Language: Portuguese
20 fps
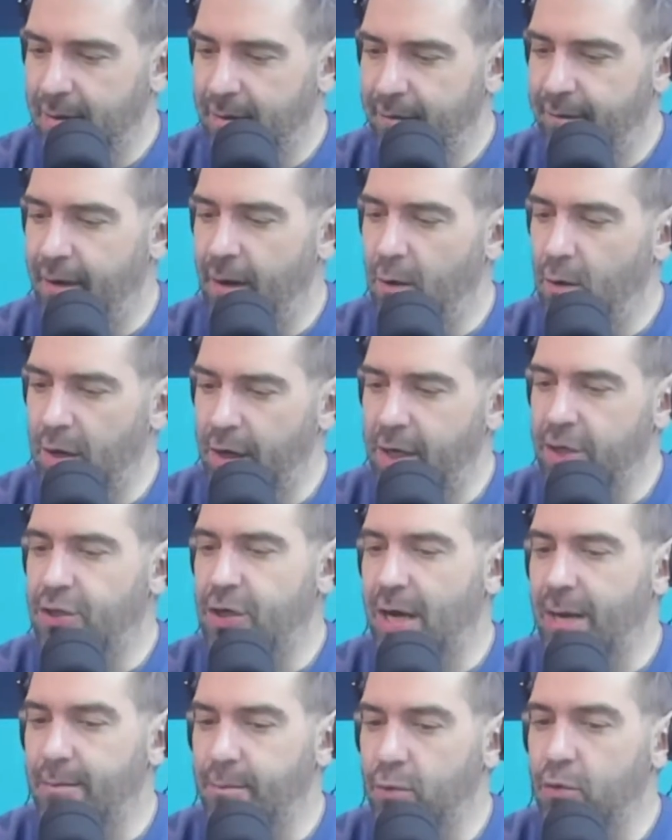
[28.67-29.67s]
valor que já,
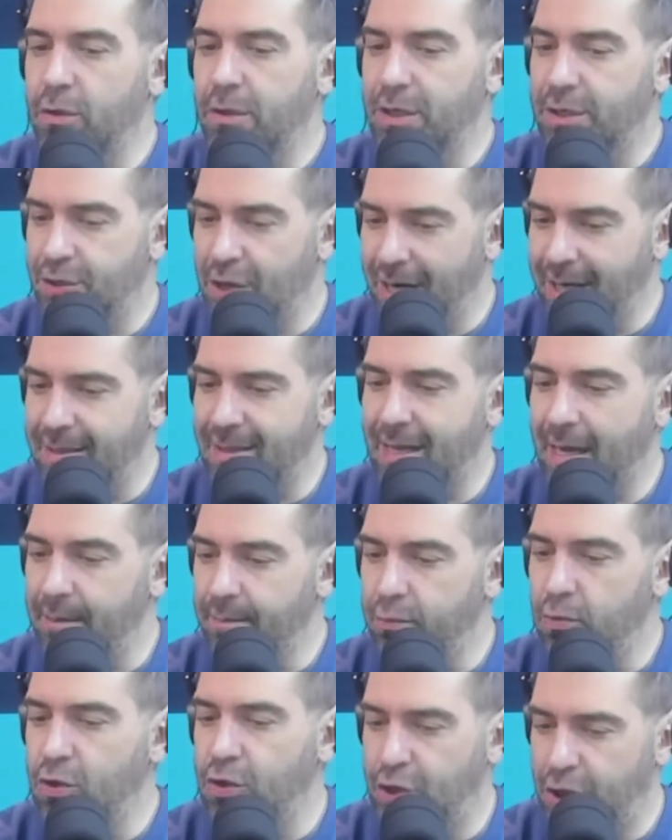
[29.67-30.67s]
já está
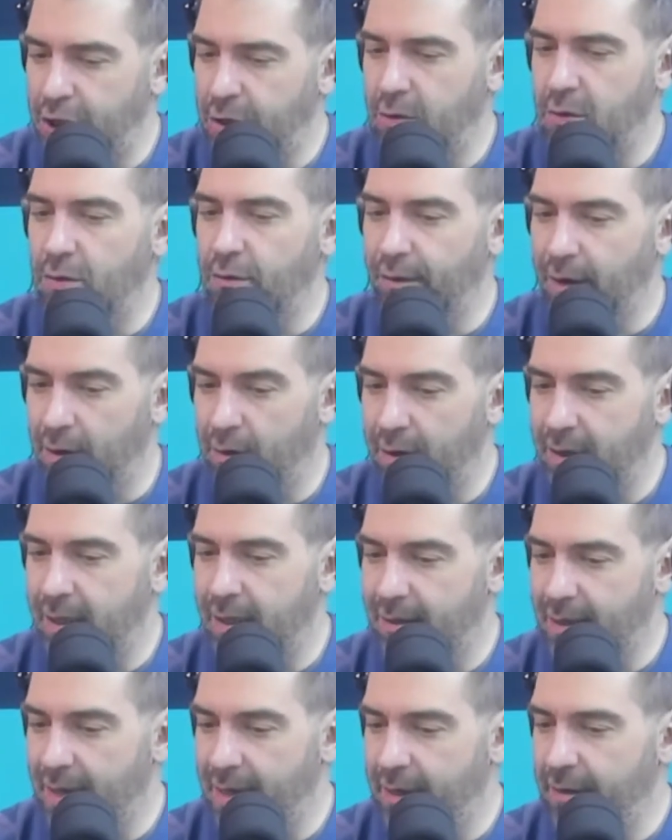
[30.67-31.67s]
embutido no valor da
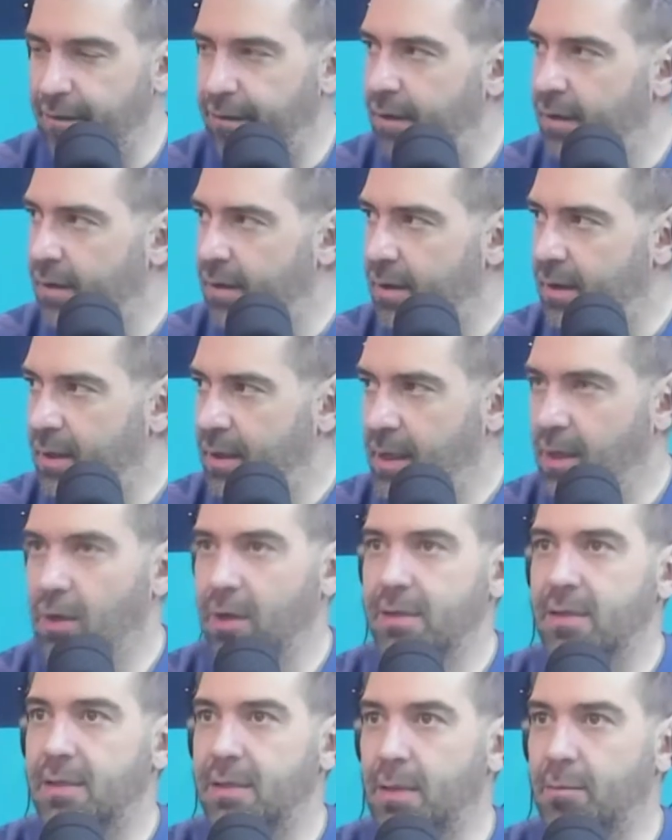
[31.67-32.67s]
tarifa e
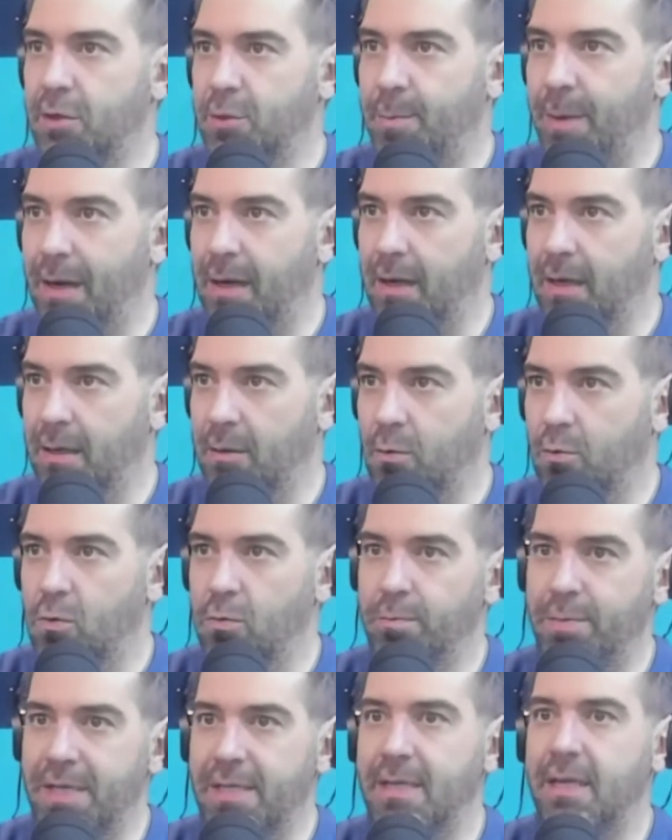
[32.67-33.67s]
nós estamos pagando com
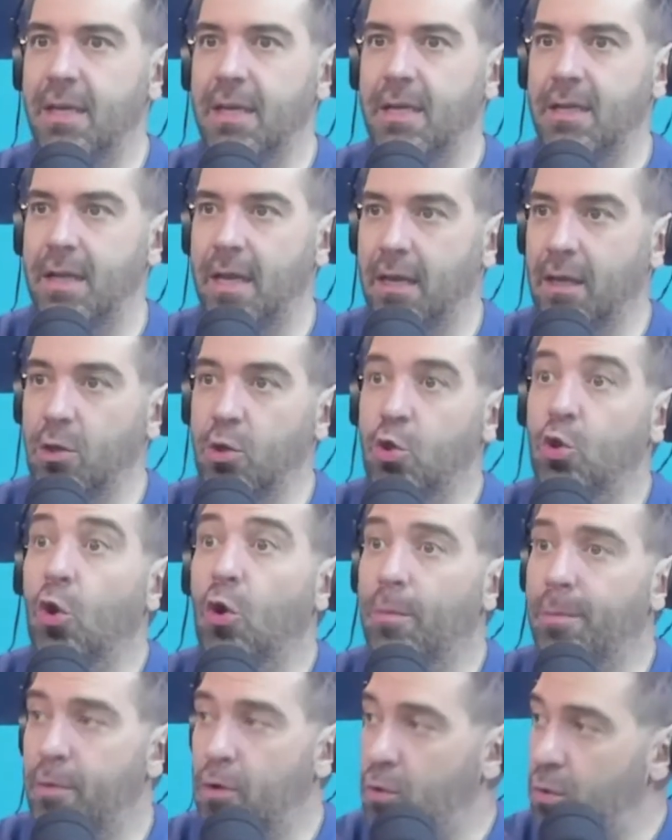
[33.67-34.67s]
bis in idem, em
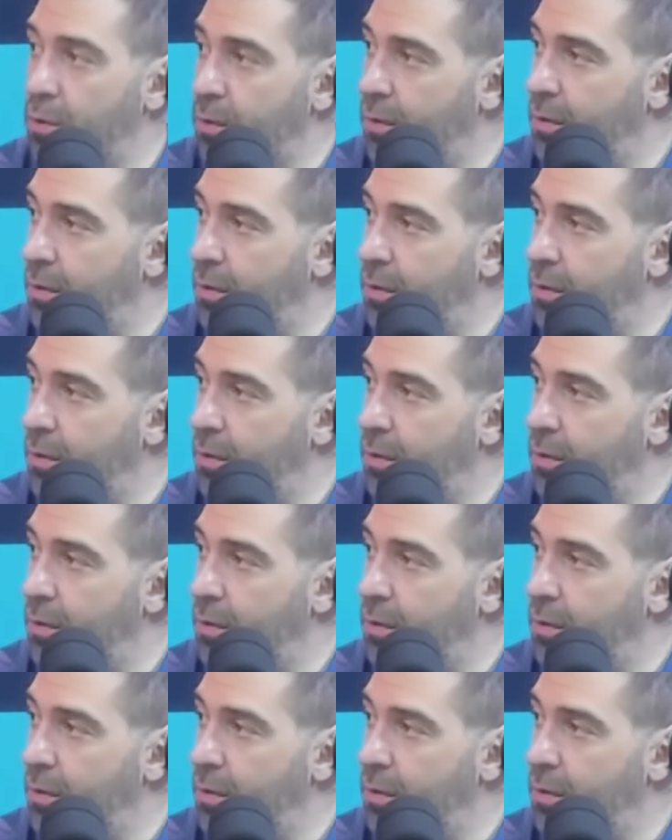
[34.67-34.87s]
dobro.